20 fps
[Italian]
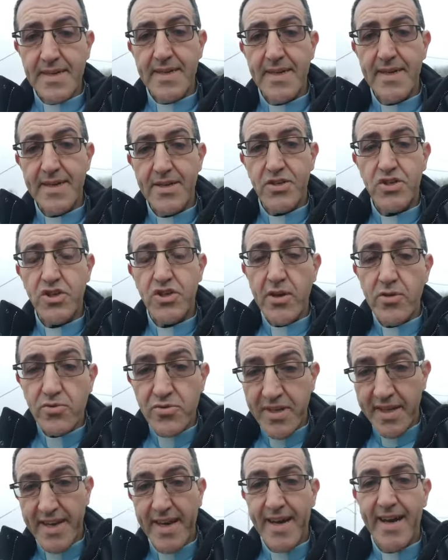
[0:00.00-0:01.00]
eh, ci
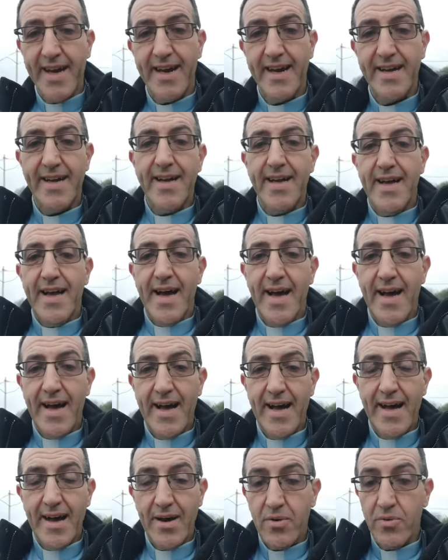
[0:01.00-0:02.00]
aiuterà
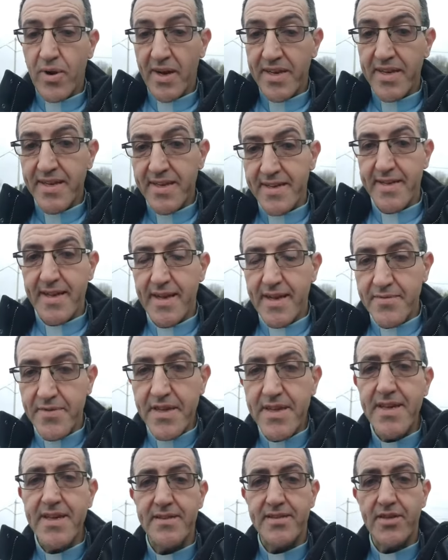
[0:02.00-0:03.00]
a guarire dalle
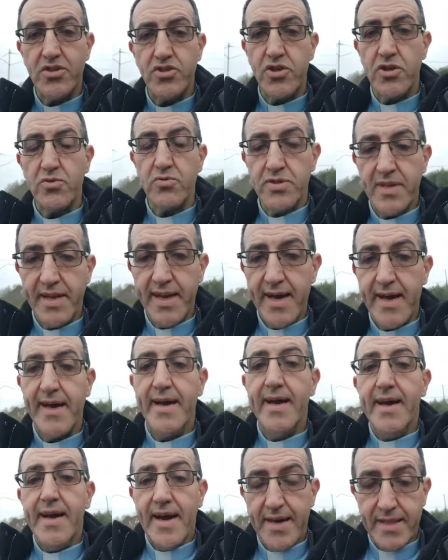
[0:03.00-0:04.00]
ferite, ci aiuterà
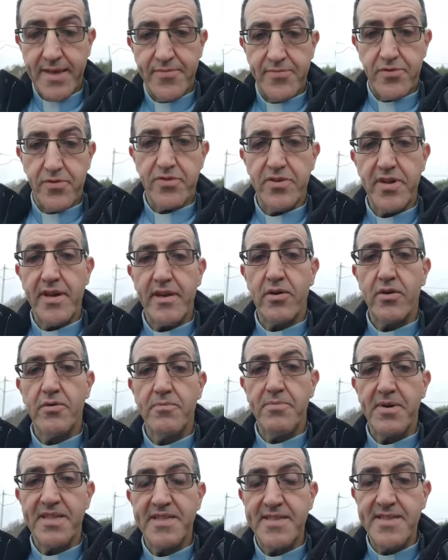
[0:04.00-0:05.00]
ad affrontare
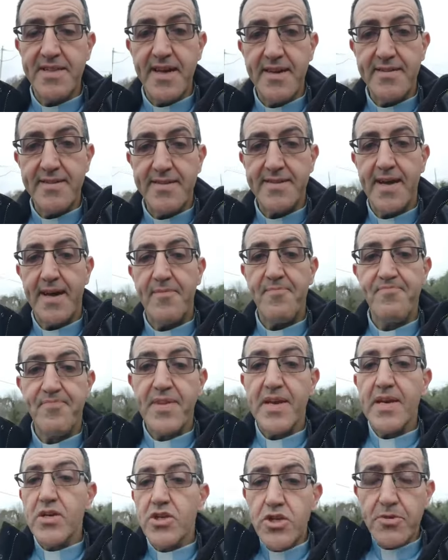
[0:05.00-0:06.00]
con pazienza,
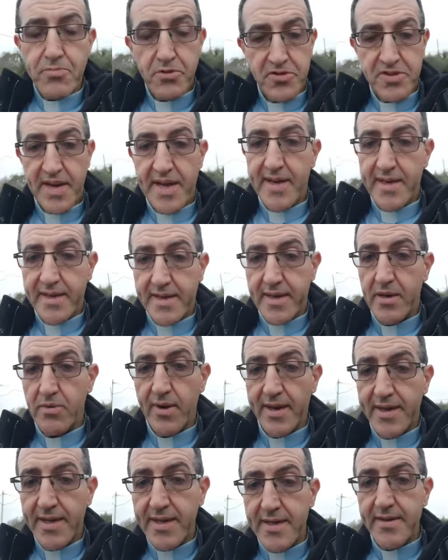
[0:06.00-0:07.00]
ci potrà anche
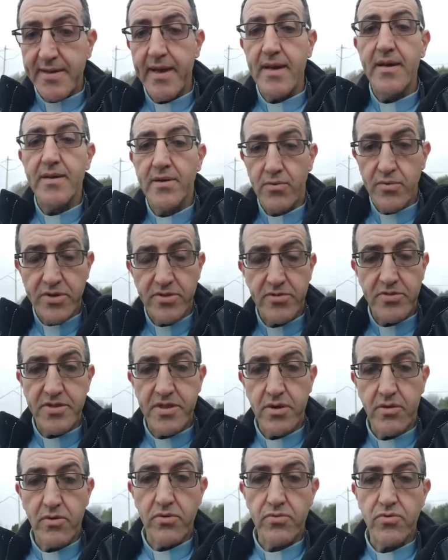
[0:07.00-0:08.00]
guarire, questo
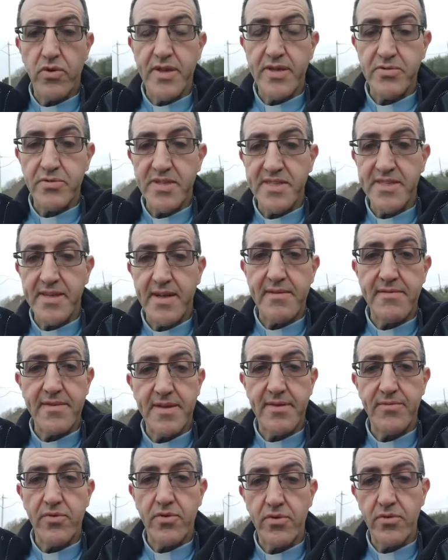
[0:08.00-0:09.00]
secondo la sua
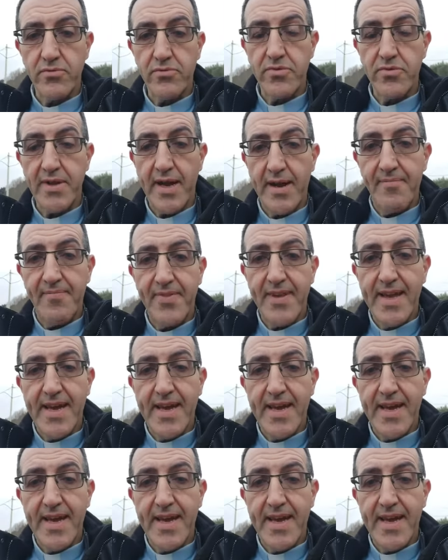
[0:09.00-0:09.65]
santa volontà.